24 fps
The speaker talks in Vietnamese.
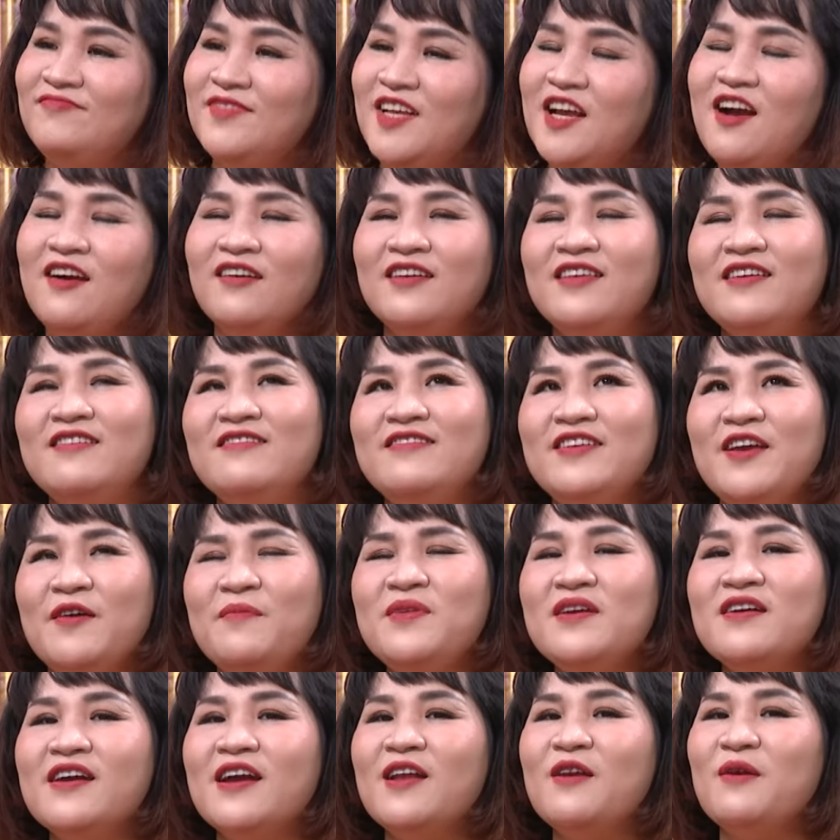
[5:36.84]
gần như giống
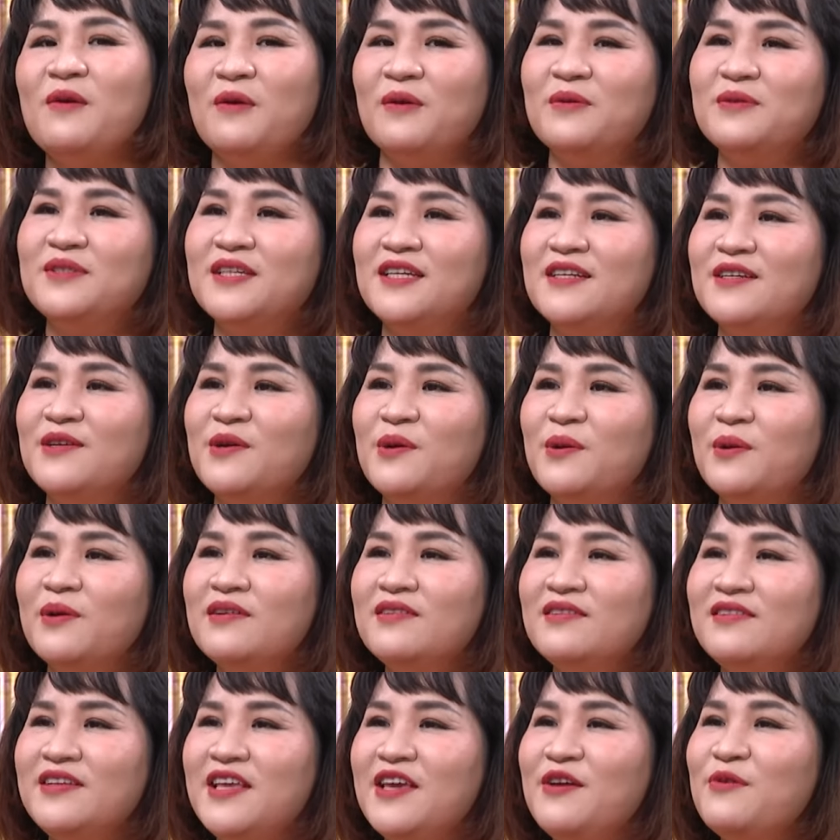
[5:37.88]
như cái lộ trình của
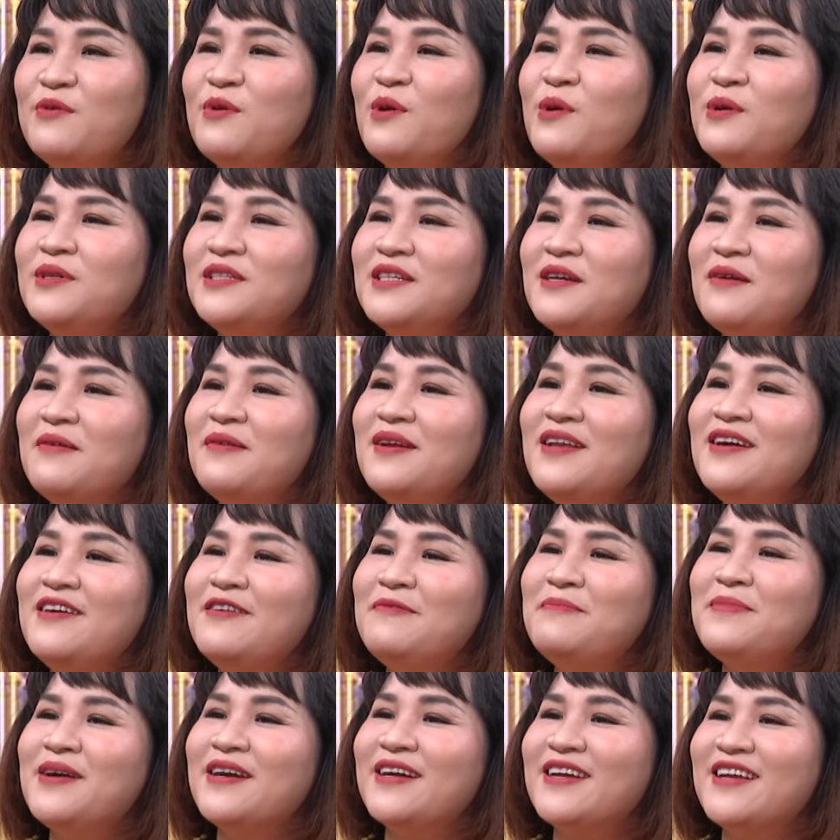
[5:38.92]
nhiều ngôi sao
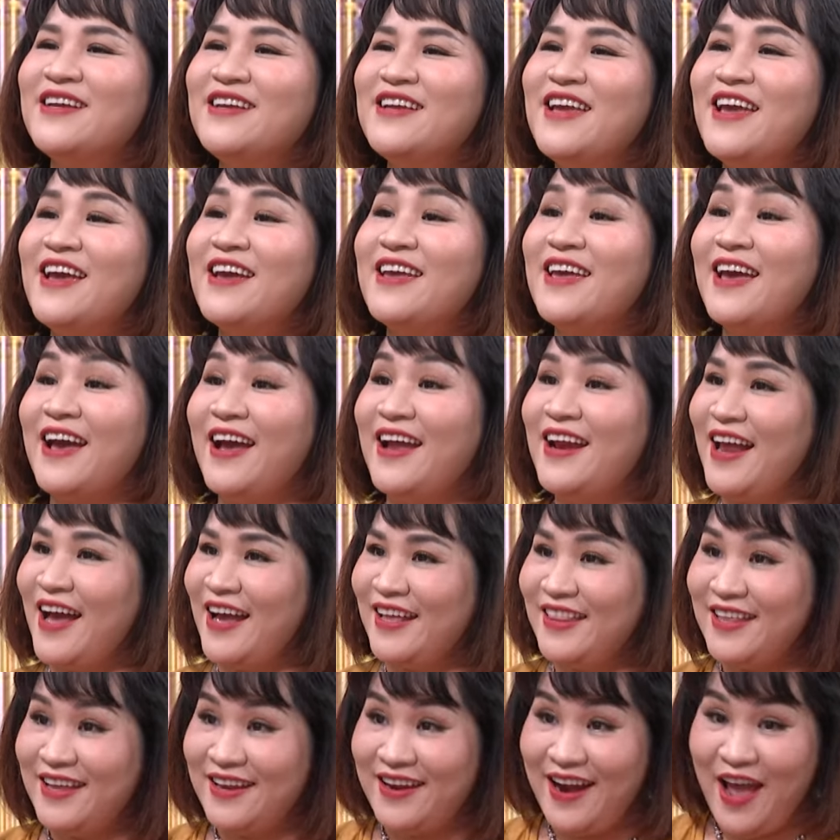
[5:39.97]
lớn mà khi nghe kể
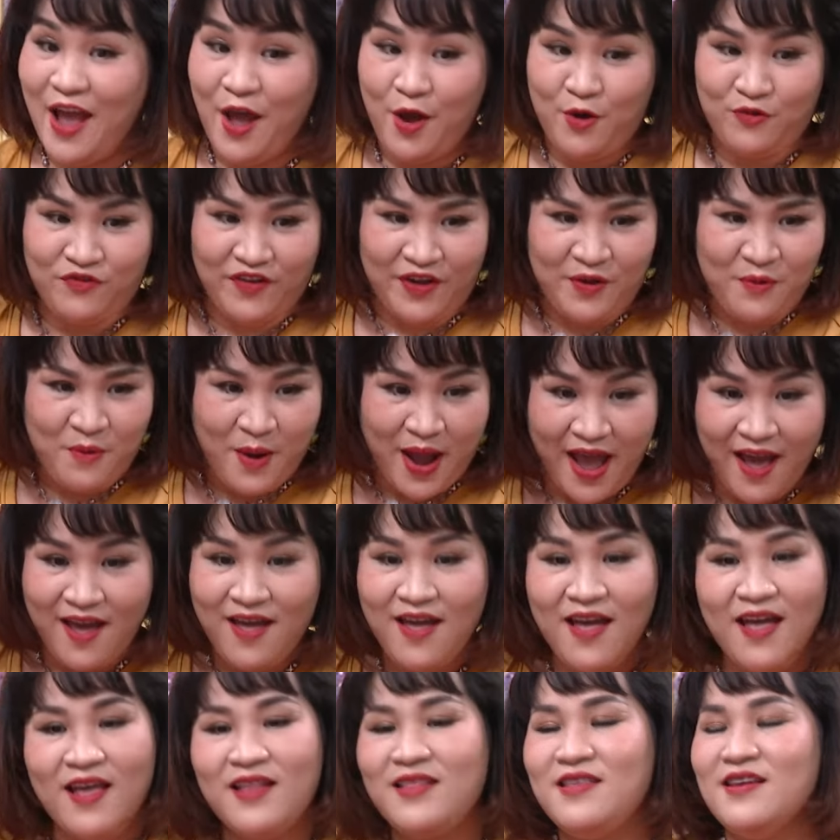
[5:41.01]
lại dạ. thì đều phải qua
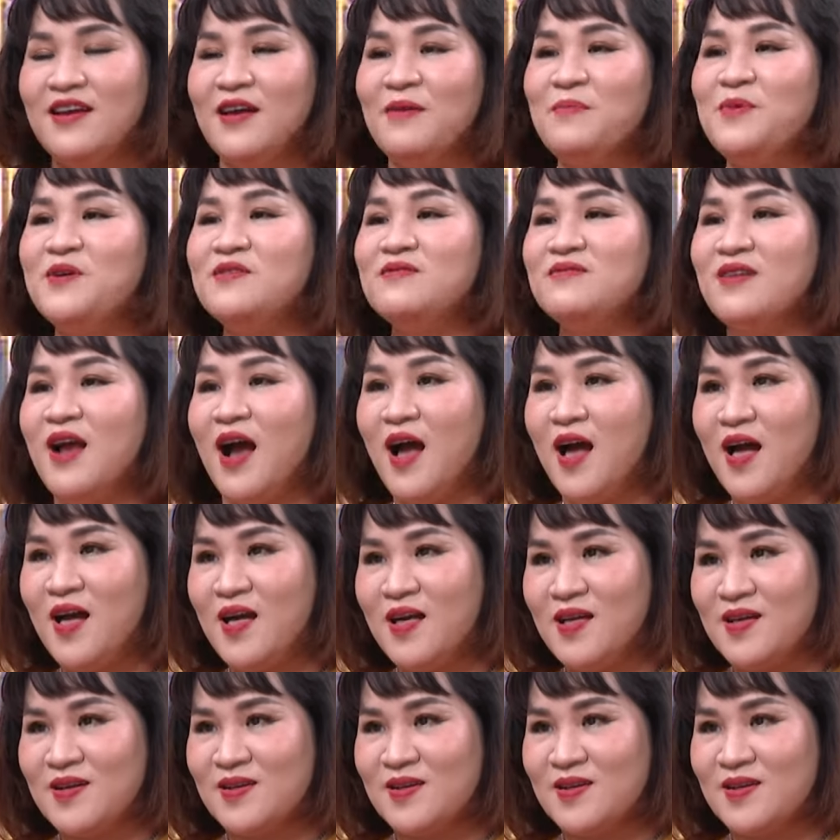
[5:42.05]
hết những cái bước đó